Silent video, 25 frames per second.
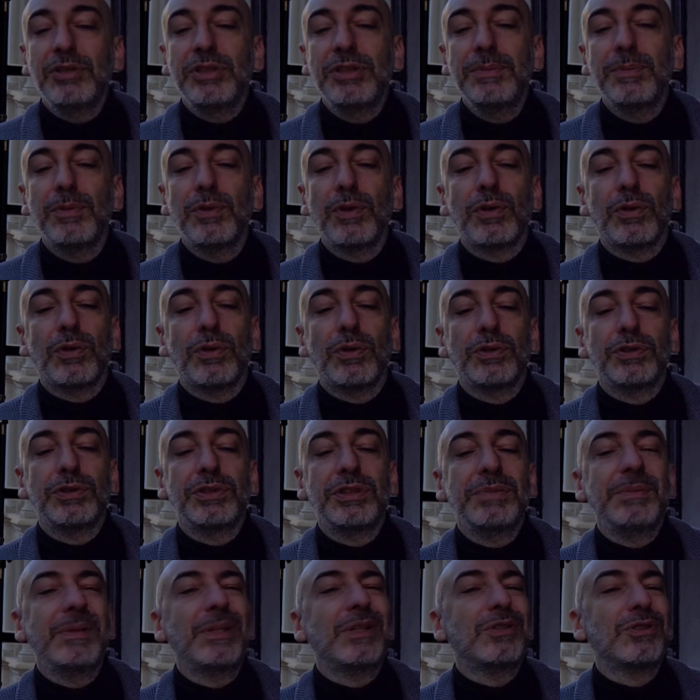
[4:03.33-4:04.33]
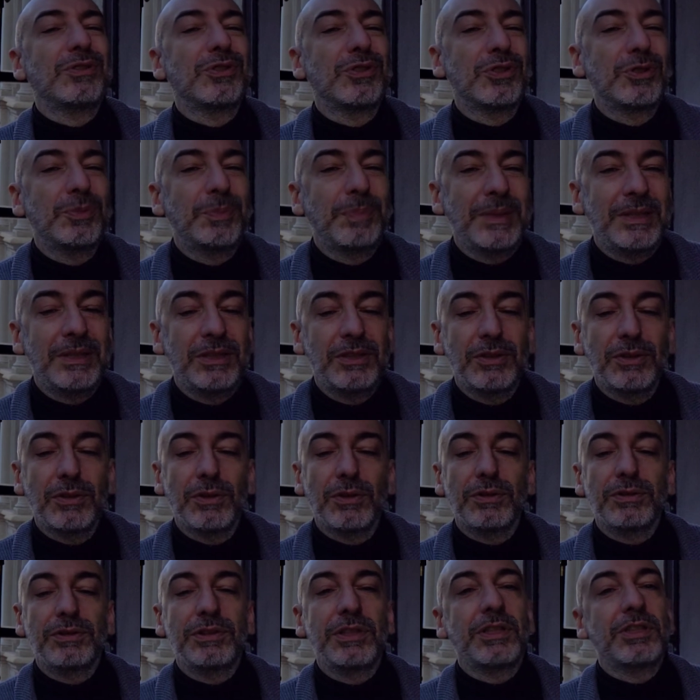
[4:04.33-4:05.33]
timorosi, meno
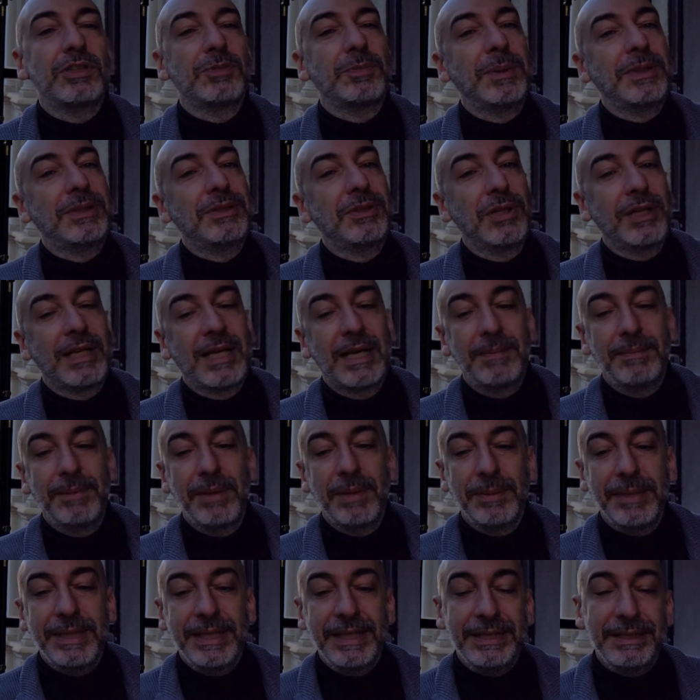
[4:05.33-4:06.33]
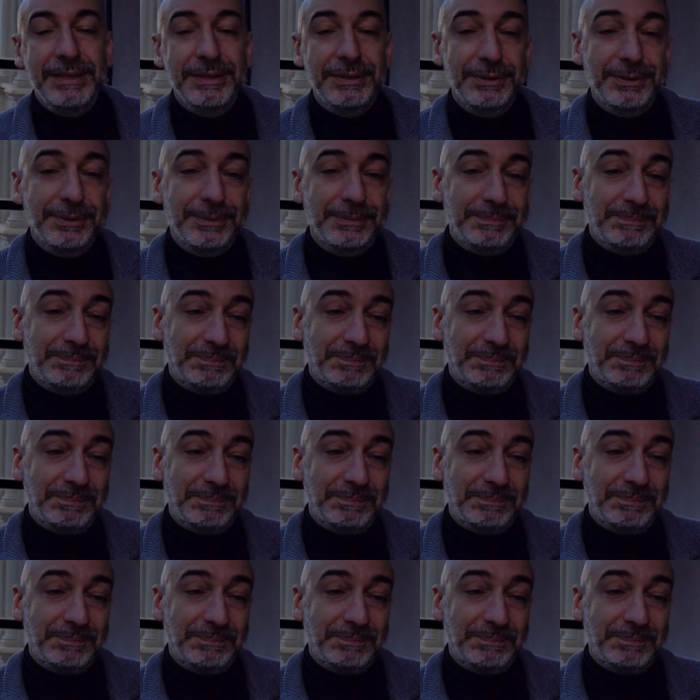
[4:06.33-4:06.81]
sospettosi rispetto al cambiamento.